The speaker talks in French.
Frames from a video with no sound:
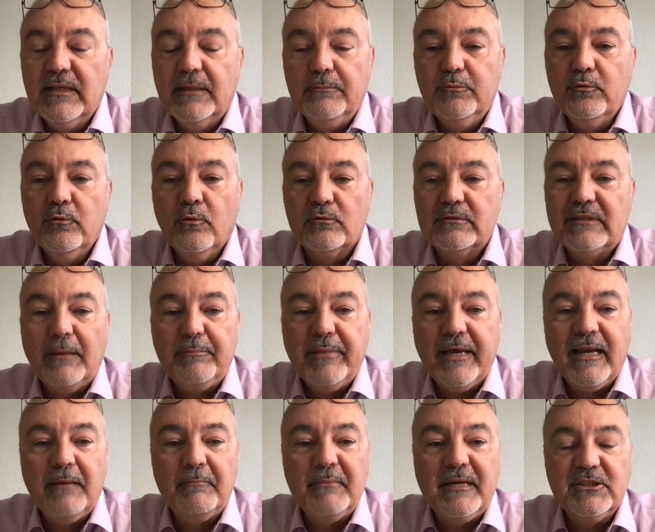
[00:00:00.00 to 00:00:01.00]
Au début, on
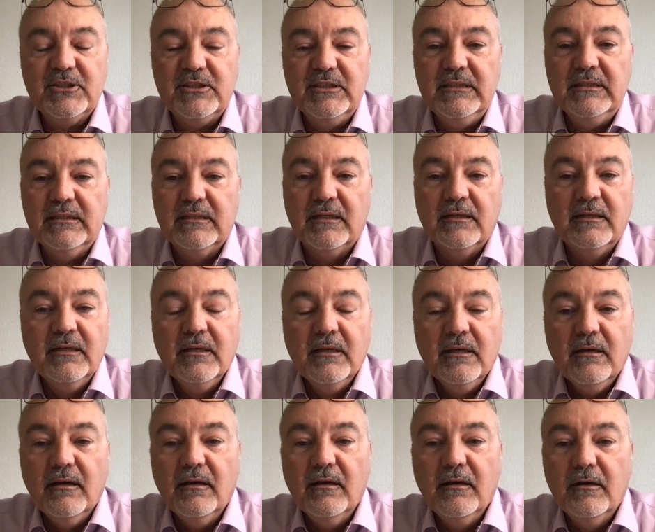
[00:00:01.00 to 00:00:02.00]
tapait à la machine.
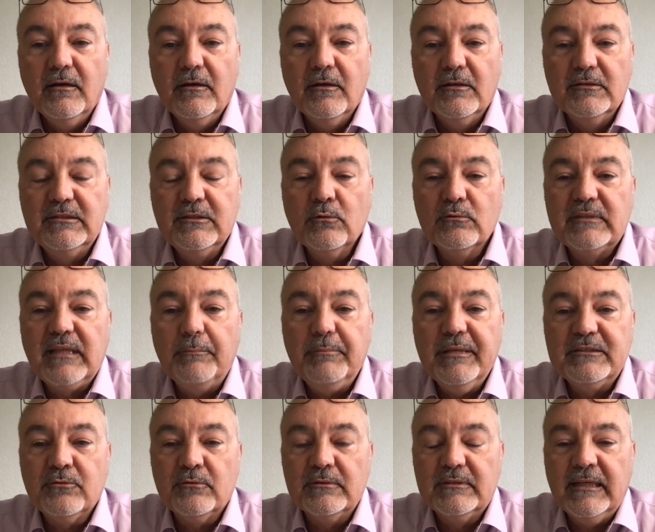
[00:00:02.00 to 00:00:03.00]
Euh, si on
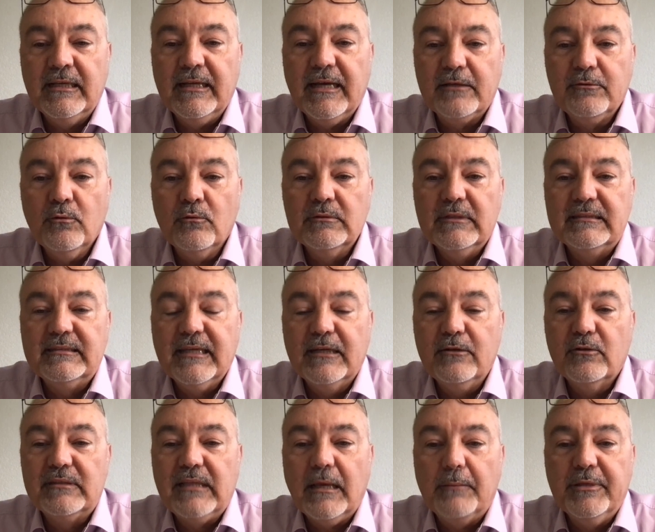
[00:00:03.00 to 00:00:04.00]
tapait son scénario, on
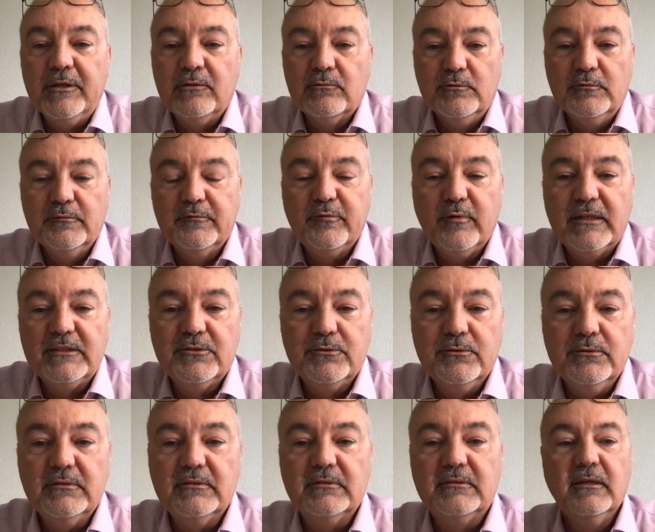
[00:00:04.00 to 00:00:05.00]
essayait de le taper en une fois
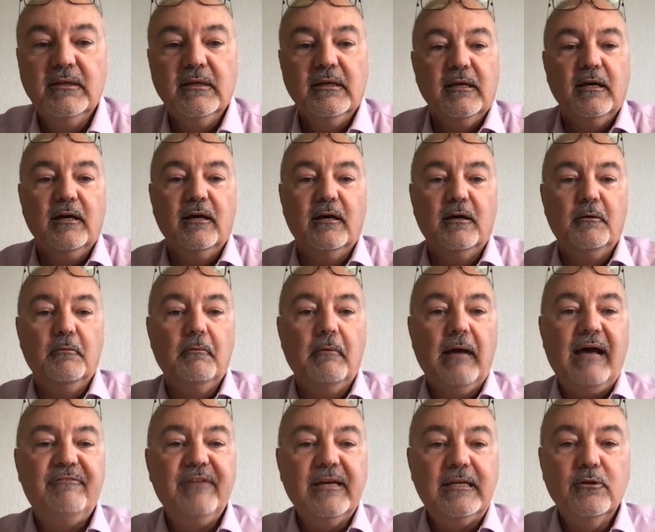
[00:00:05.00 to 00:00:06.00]
juste.
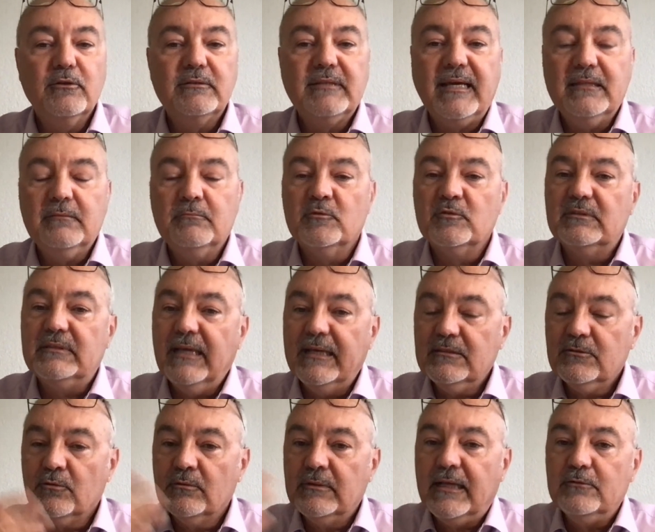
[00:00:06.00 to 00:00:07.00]
avec le traitement de
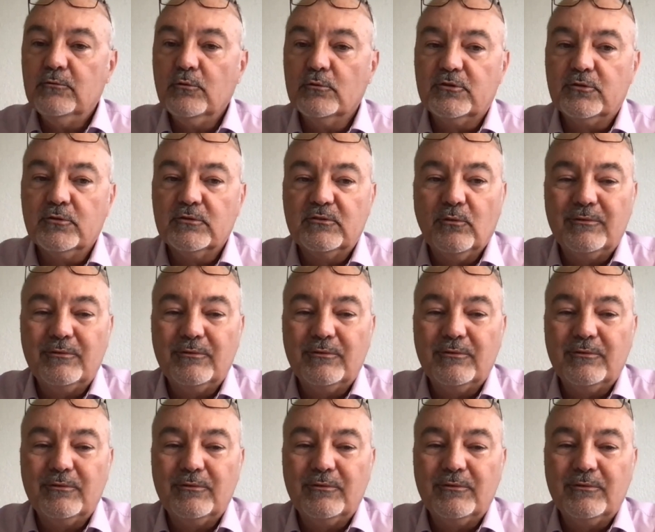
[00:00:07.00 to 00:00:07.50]
texte, on a d'autres choses.